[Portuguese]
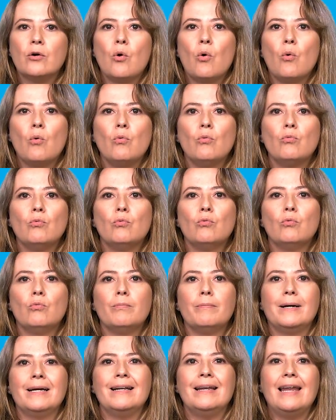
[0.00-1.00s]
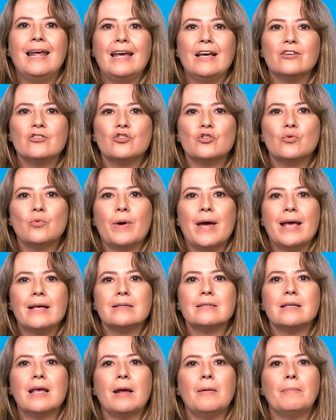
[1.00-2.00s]
com um manejo
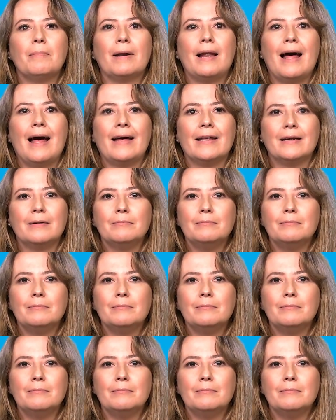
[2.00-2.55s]
exemplar